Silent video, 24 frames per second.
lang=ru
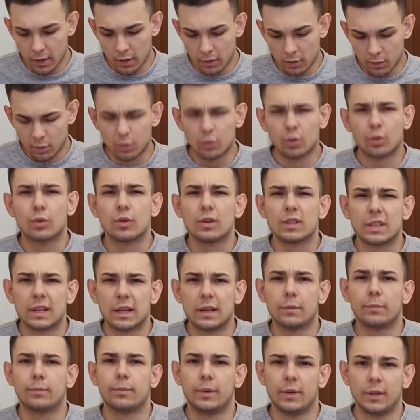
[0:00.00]
Ну,
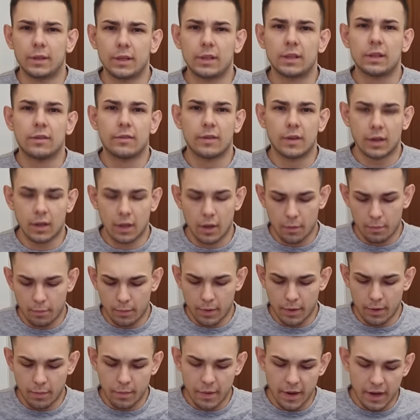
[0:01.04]
Туркестан плитки, наверное,
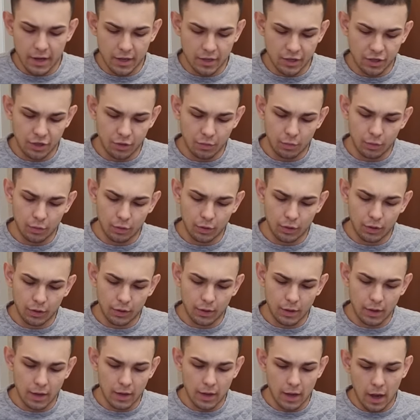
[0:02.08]
помарче будет.
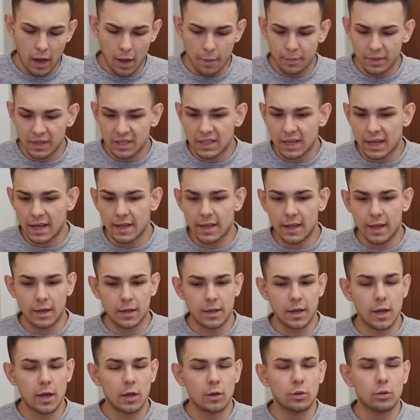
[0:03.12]
А, описание
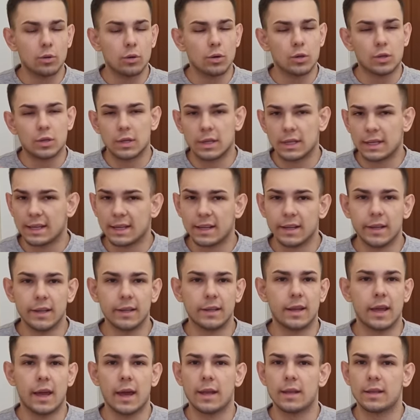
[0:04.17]
ни одной из этих глин
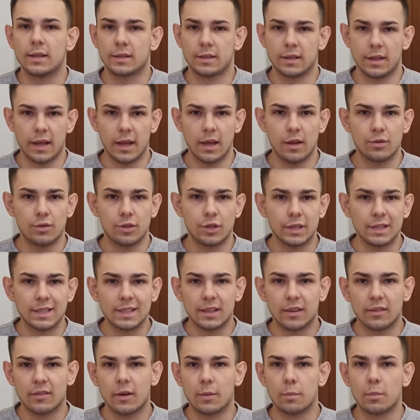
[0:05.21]
я не знаю.
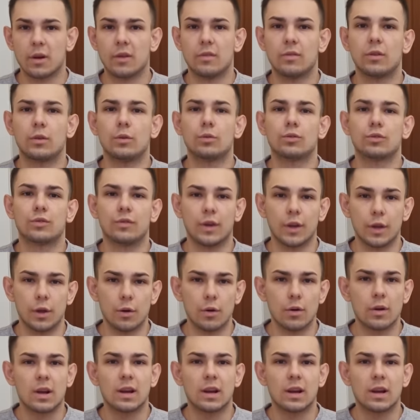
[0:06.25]
Чисто вам говорю свое.